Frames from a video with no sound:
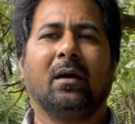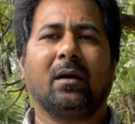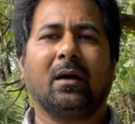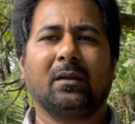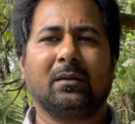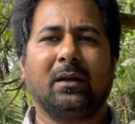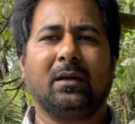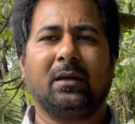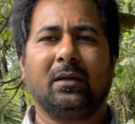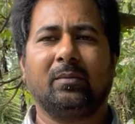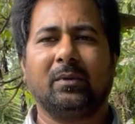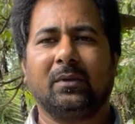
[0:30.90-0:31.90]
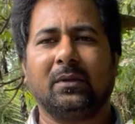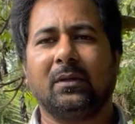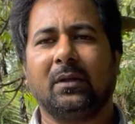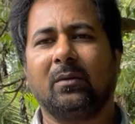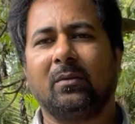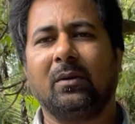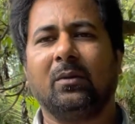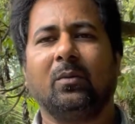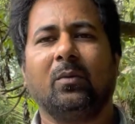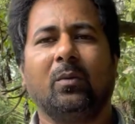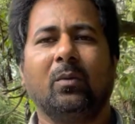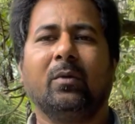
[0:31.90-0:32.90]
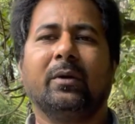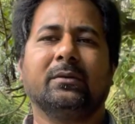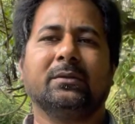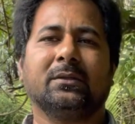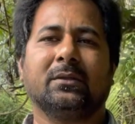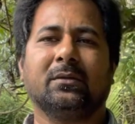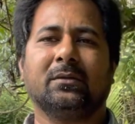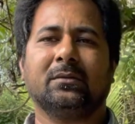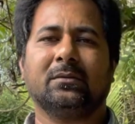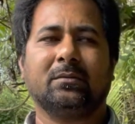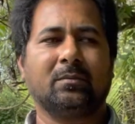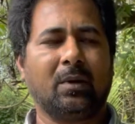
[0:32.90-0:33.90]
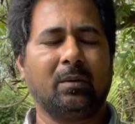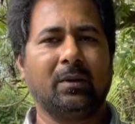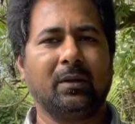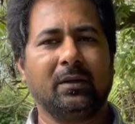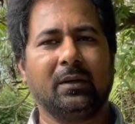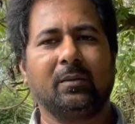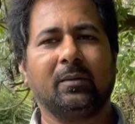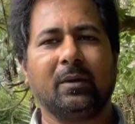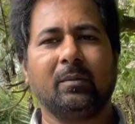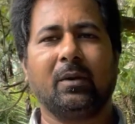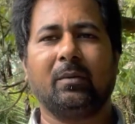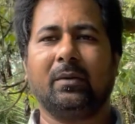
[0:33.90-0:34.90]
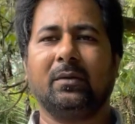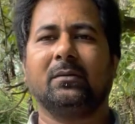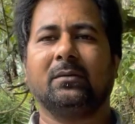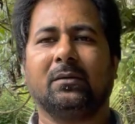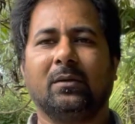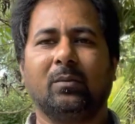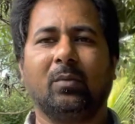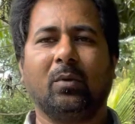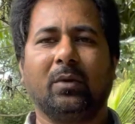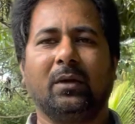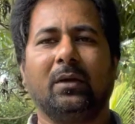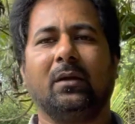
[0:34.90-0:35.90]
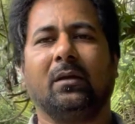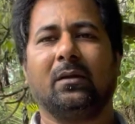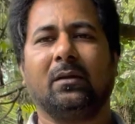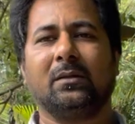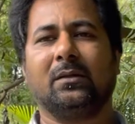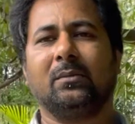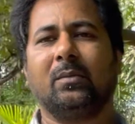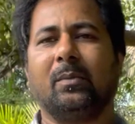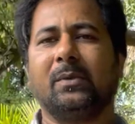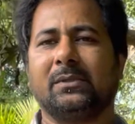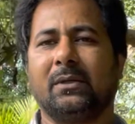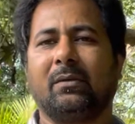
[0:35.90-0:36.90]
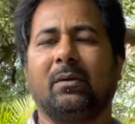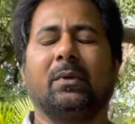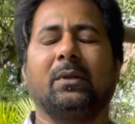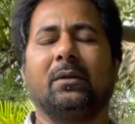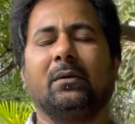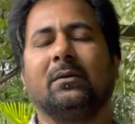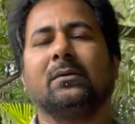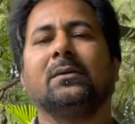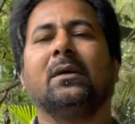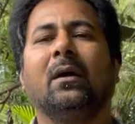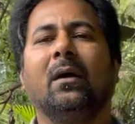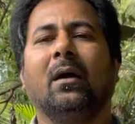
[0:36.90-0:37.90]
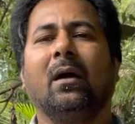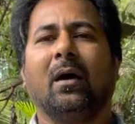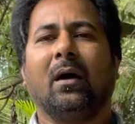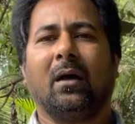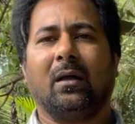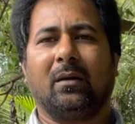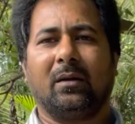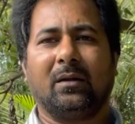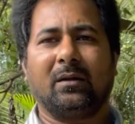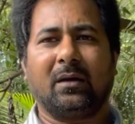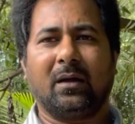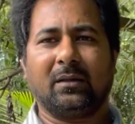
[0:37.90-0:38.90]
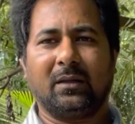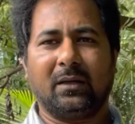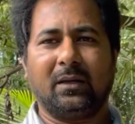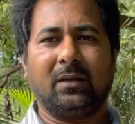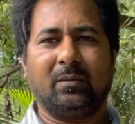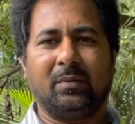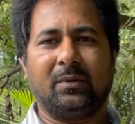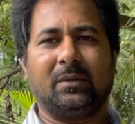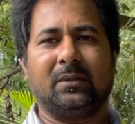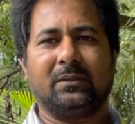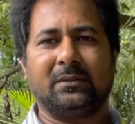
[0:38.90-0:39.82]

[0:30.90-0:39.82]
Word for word: காற்றுல இருக்க ஈரப்பத்தை தனக்குள்ளே உள்வாங்கி வச்சுக்கிறோம் மறுபடியும் அதை ஹீட் பண்ணால் மறுபடியும் அது பொங்கி அதில் வந்து பபுள்ஸாக வர்ற மாதிரி இருக்கும் அதனால் காற்றுல இருக்க ஈரப்பத்தை